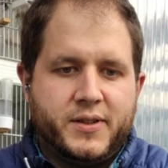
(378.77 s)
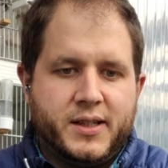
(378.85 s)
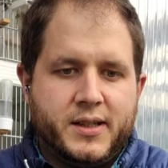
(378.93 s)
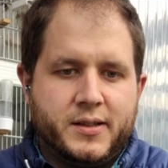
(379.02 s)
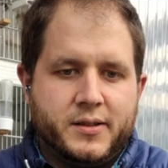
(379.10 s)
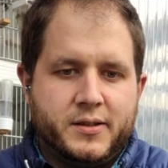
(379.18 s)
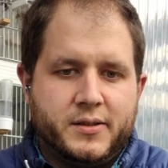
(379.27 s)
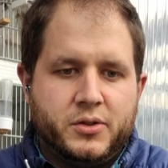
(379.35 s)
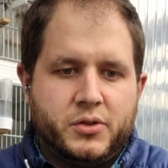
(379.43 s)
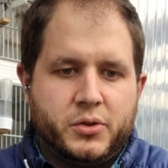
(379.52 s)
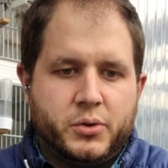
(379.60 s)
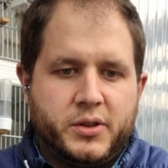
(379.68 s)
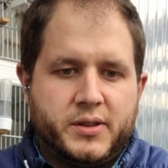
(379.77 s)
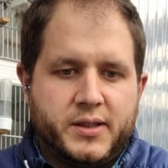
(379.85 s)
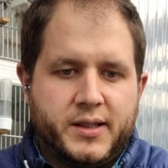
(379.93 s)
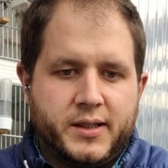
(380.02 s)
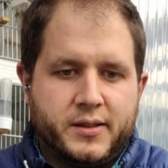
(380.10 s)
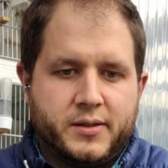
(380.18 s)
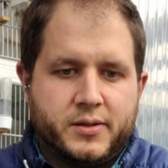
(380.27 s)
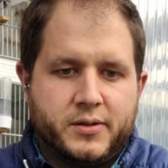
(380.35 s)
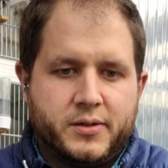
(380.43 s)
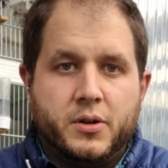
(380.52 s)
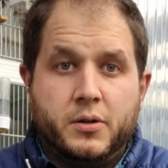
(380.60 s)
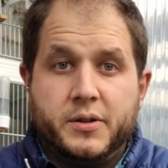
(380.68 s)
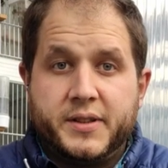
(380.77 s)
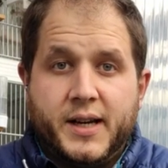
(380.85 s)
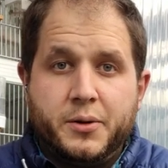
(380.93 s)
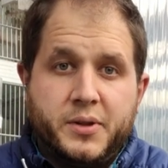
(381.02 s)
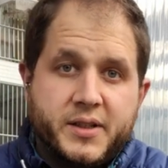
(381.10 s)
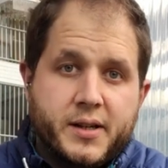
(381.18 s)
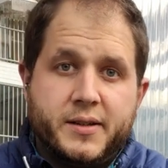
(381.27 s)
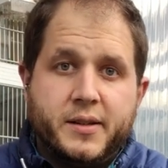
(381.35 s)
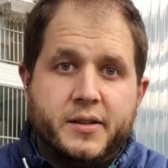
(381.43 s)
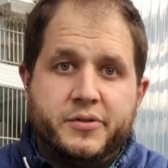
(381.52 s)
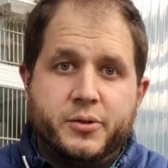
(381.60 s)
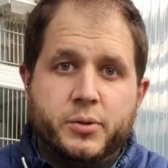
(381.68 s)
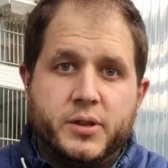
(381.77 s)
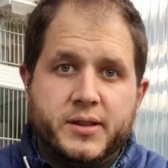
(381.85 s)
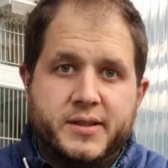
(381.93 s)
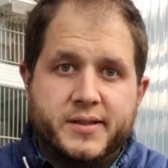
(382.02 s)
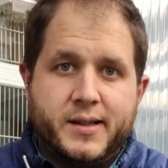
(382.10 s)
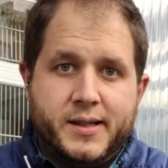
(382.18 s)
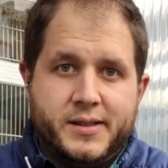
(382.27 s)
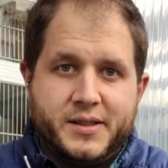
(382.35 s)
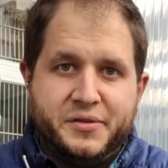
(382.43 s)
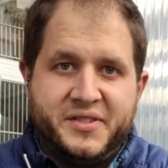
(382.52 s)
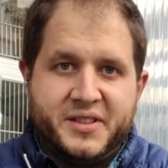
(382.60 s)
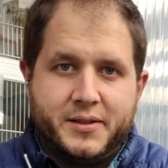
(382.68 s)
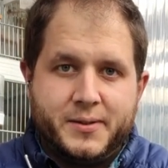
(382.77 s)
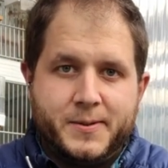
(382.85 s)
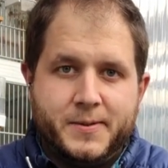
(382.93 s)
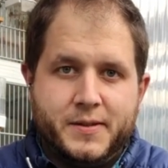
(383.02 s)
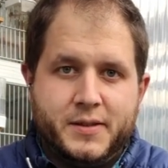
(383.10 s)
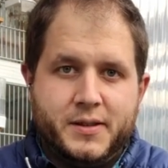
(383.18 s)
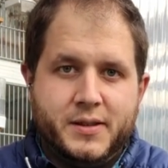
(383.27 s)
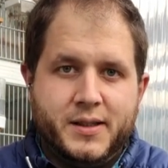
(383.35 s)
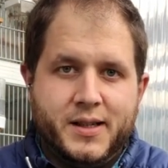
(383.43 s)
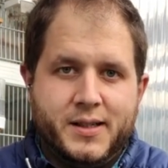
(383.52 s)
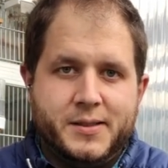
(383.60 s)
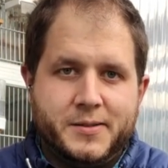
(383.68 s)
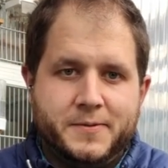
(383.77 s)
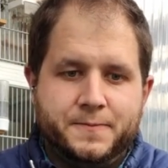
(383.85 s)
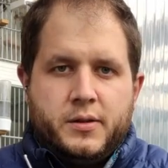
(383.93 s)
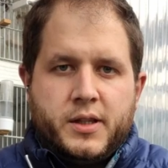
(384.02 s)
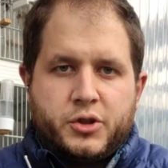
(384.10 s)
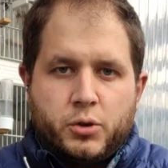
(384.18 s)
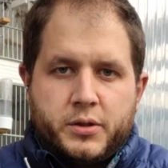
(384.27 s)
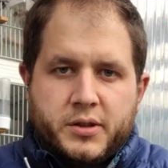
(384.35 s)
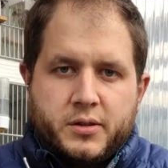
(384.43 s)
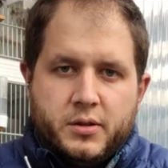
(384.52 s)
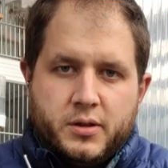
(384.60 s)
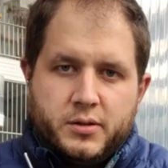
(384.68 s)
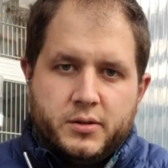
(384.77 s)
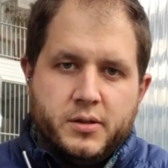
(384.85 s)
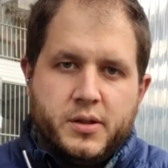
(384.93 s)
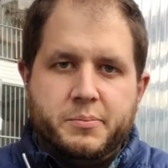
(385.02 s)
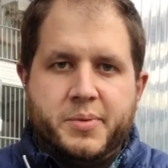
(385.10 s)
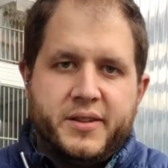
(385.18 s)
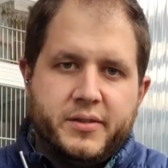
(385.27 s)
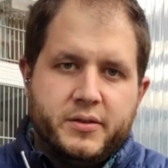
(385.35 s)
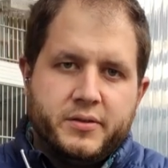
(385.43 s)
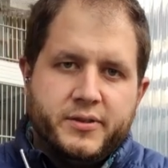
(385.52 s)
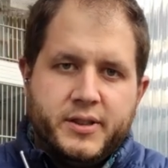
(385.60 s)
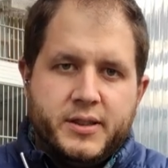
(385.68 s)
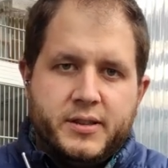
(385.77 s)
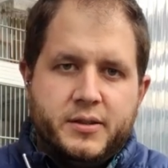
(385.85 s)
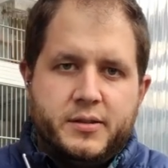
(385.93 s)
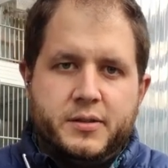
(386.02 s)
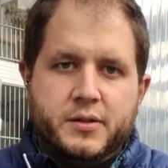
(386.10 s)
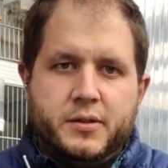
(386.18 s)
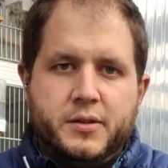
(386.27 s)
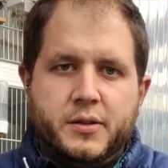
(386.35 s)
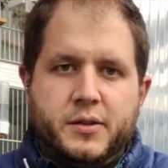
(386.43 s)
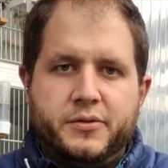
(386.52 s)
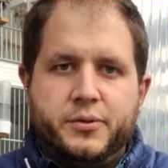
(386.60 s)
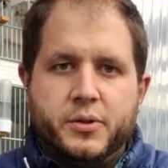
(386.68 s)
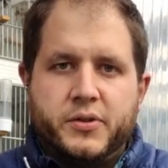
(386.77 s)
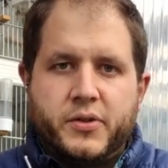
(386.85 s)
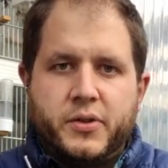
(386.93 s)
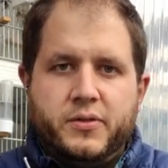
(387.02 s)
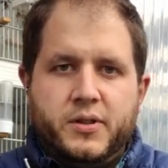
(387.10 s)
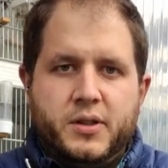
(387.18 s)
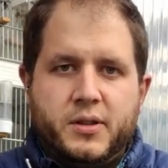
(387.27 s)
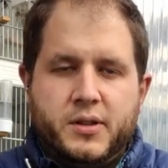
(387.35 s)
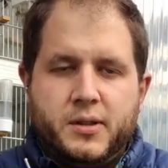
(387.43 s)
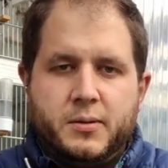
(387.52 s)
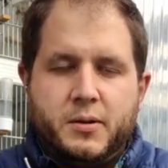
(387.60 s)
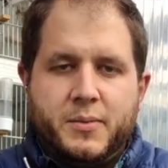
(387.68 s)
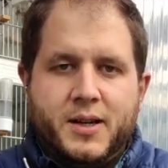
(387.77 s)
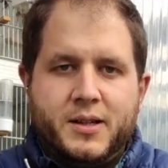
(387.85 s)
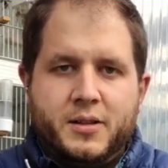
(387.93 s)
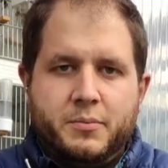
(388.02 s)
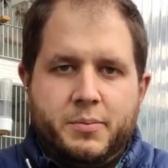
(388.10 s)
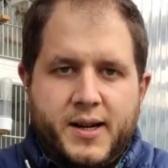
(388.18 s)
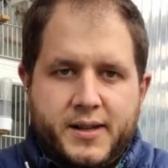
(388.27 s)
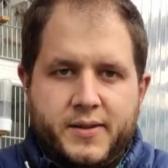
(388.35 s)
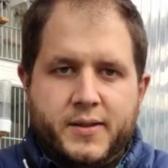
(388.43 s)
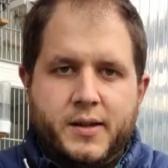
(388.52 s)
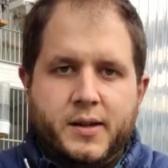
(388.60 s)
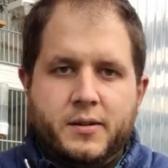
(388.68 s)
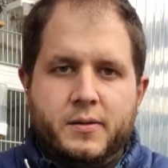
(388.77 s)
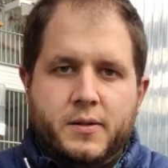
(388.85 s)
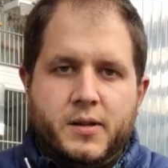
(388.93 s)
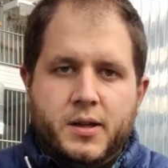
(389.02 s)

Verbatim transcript: weniger runterhängt. Und dadurch kann dann der Vogel das Gleichgewicht äh, halten. Der Schulterknochen im besten Fall äh, führt sich wieder in den normalen Platz ein,